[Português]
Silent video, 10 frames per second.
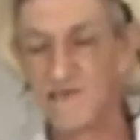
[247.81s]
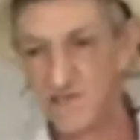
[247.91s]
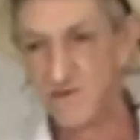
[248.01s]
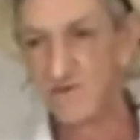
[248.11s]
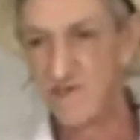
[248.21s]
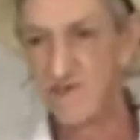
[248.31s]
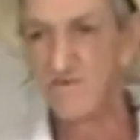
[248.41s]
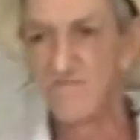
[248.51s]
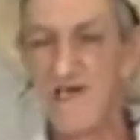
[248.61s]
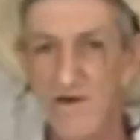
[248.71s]
E o
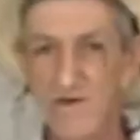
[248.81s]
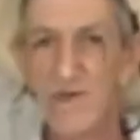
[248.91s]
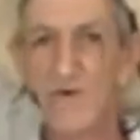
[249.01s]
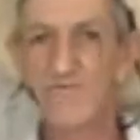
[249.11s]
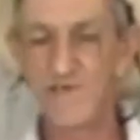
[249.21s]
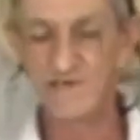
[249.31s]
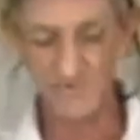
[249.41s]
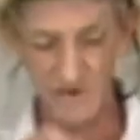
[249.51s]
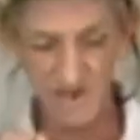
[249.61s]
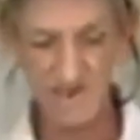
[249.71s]
erro maior que eu fiz
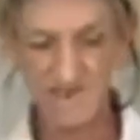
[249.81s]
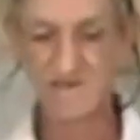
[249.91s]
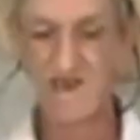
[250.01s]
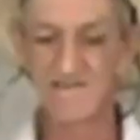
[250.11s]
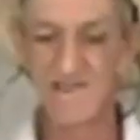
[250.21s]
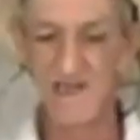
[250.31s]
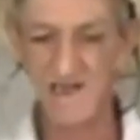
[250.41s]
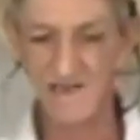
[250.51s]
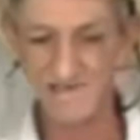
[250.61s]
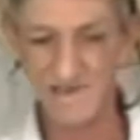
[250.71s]
foi ter entrado na
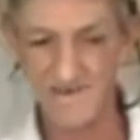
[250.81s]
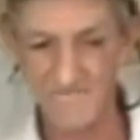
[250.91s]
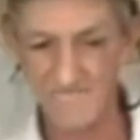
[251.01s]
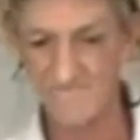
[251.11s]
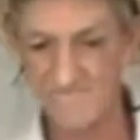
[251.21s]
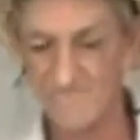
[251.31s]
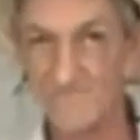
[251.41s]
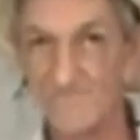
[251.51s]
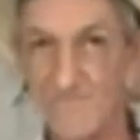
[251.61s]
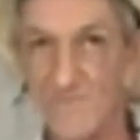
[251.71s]
raça.
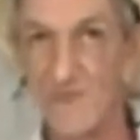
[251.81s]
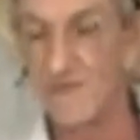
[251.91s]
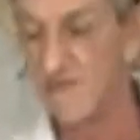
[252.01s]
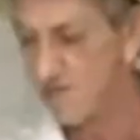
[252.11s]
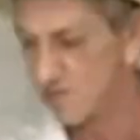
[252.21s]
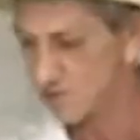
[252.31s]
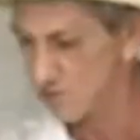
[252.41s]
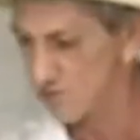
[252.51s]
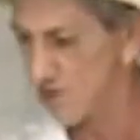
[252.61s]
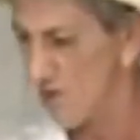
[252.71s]
E
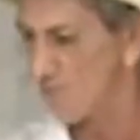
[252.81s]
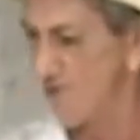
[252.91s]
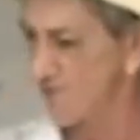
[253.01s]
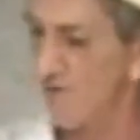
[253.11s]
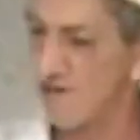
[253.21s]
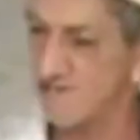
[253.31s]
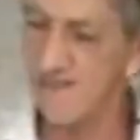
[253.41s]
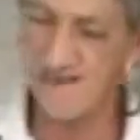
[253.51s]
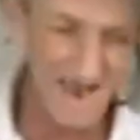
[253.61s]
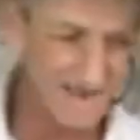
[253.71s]
tudo que eu fiz foi
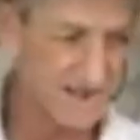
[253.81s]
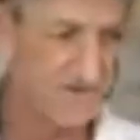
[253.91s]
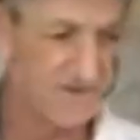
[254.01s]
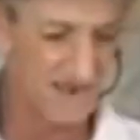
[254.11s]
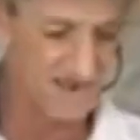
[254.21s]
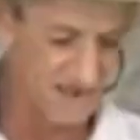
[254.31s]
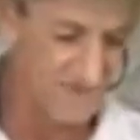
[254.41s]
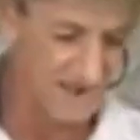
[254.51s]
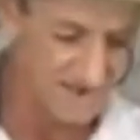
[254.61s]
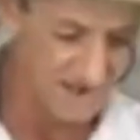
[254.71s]
sem graça, não nasci
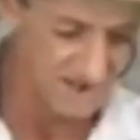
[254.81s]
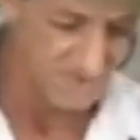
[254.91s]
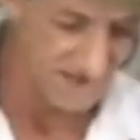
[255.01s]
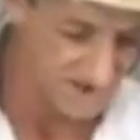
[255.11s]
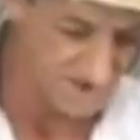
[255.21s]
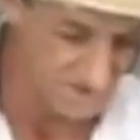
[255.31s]
para ser esperto.